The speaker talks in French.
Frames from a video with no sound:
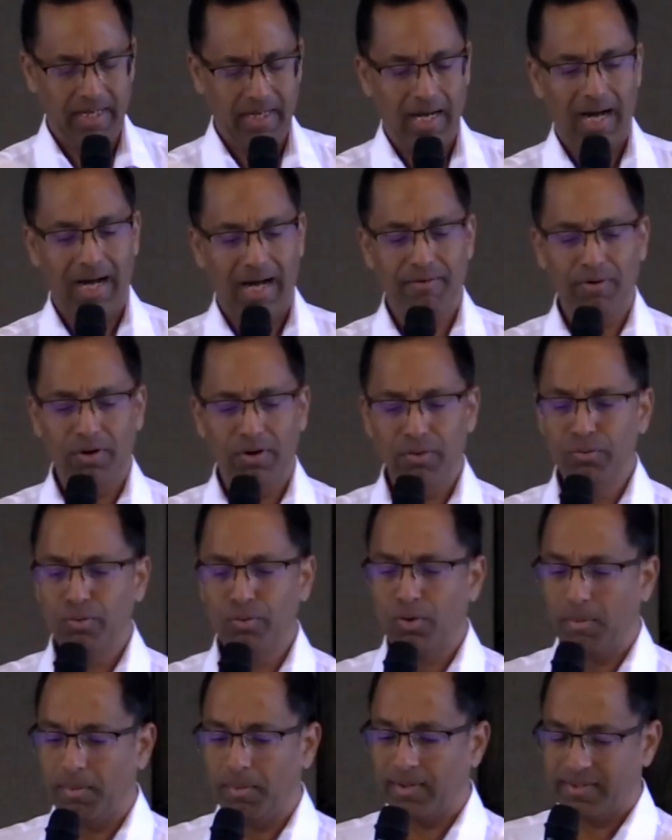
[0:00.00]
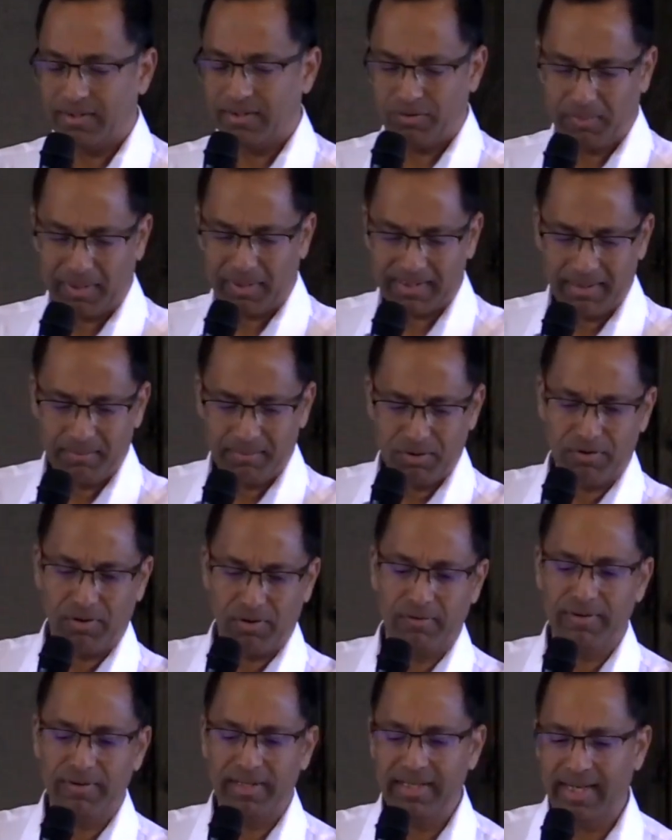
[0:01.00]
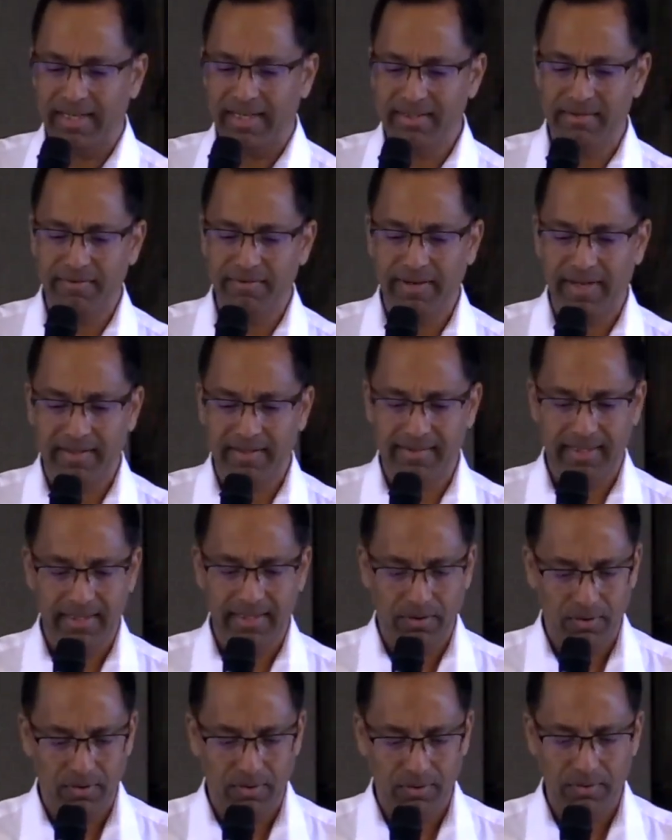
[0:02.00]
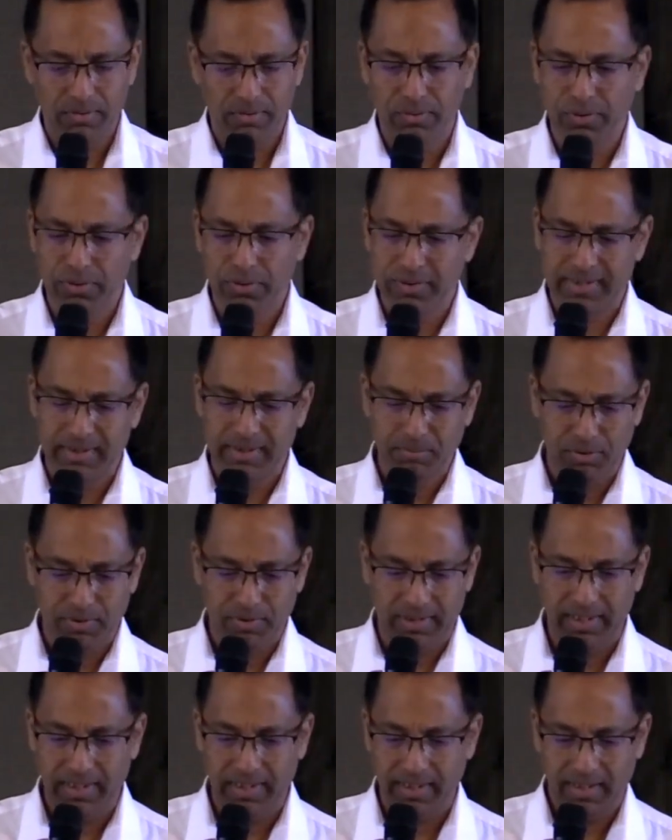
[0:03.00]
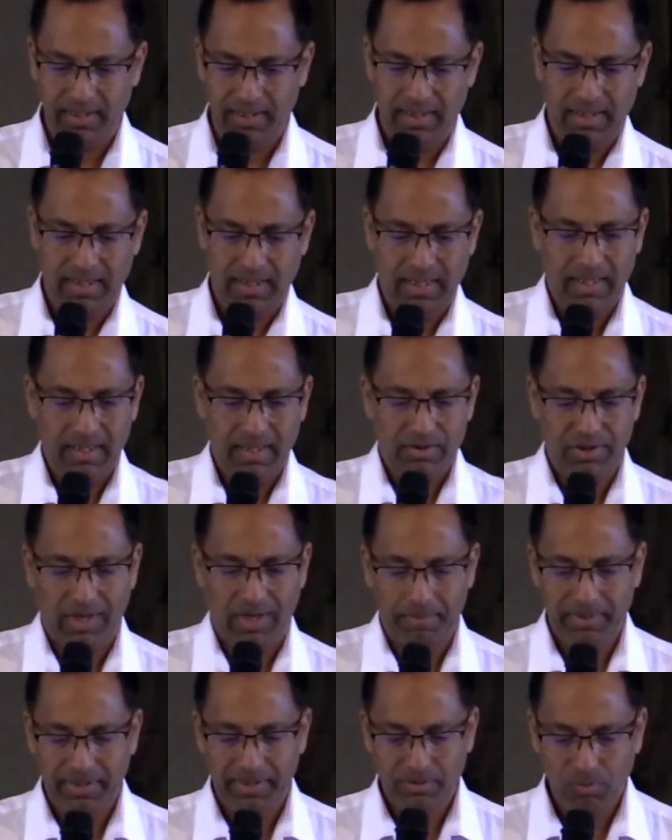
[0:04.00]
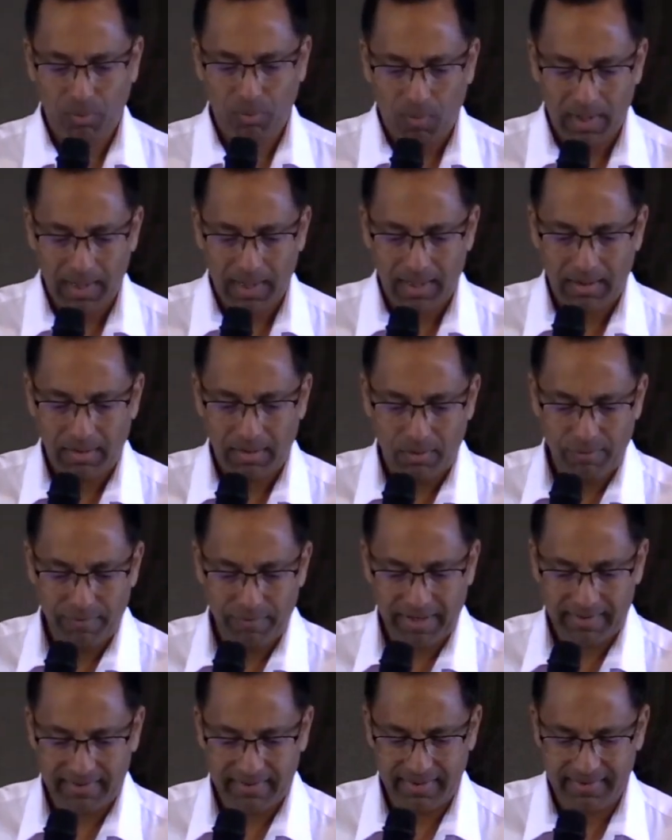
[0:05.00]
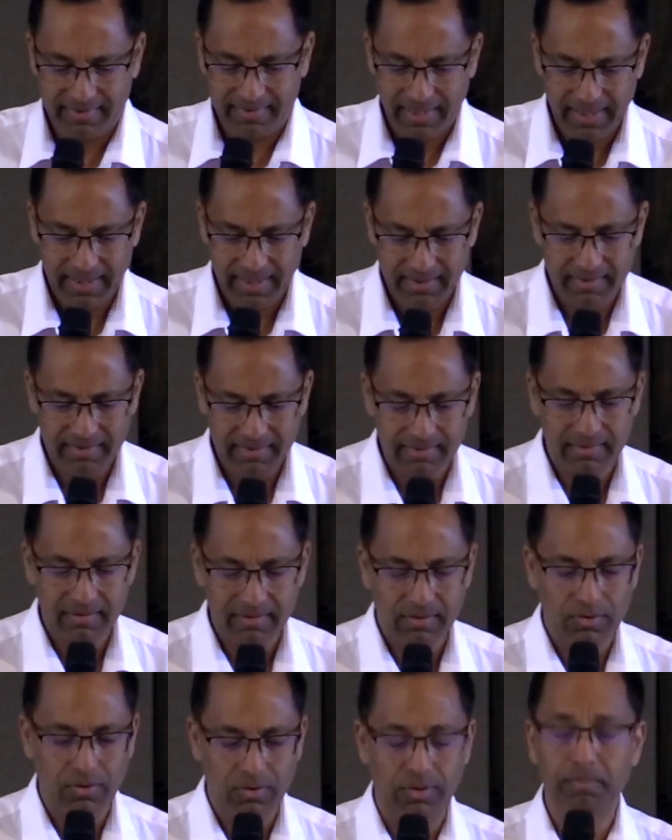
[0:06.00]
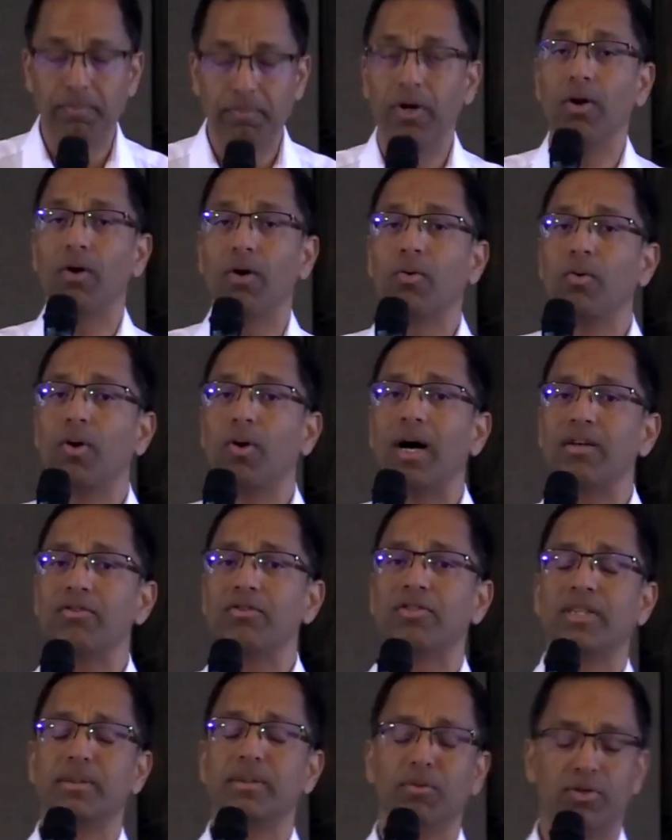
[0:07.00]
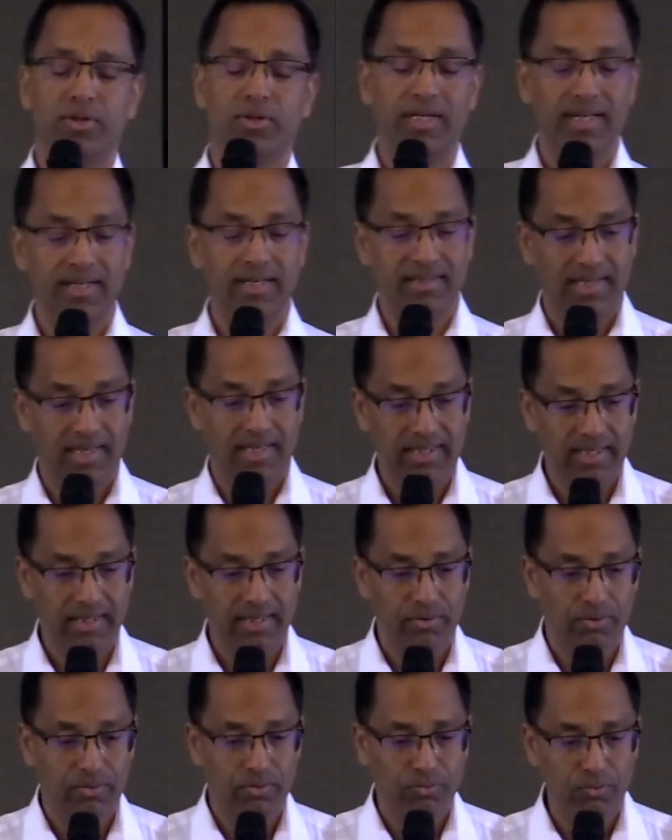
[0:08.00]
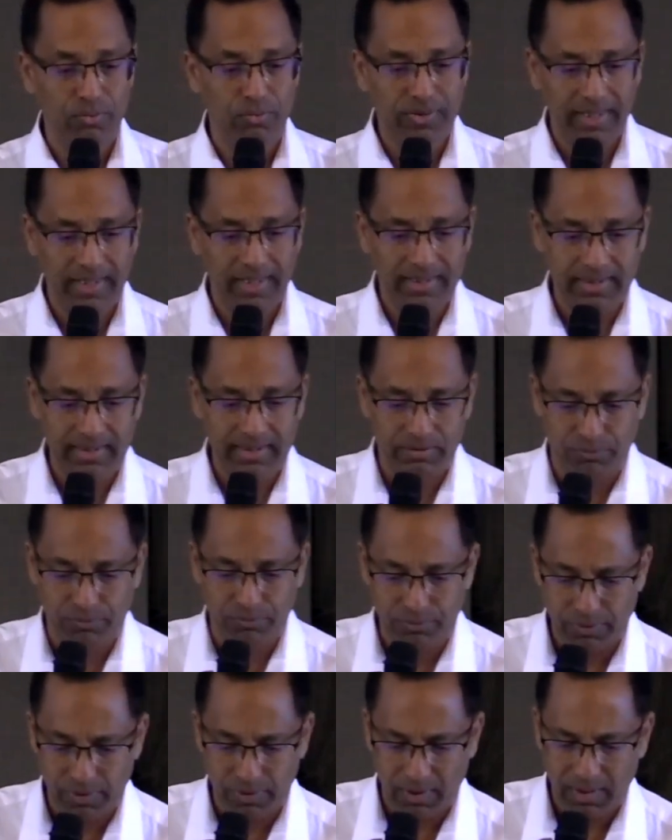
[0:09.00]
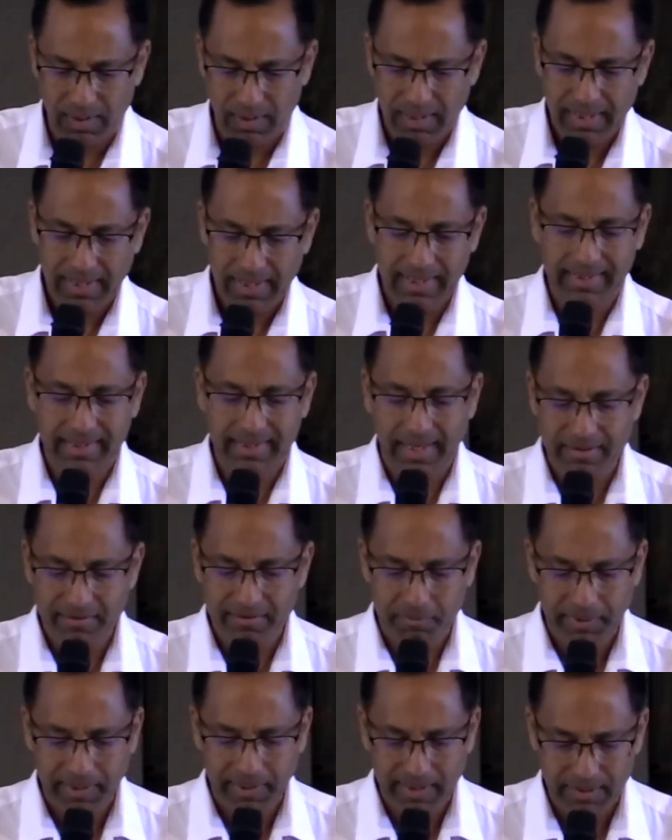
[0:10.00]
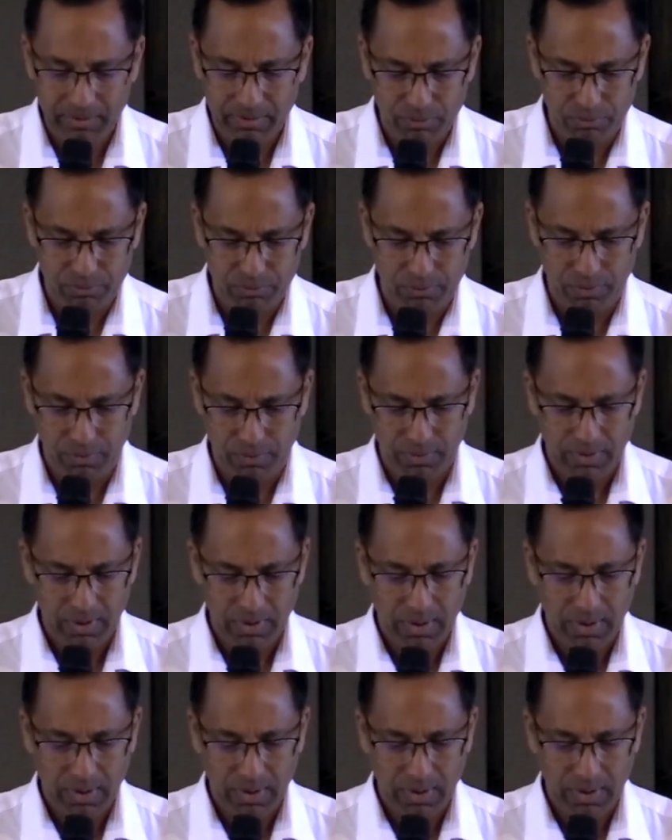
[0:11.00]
Avant de nous commencer ce matin, moi, il y lire un petit verset dans 2 Timothée, chapitre 3, au verset 16, que Paul encourage Timothée qui a dit que toute écriture est inspirée de Dieu,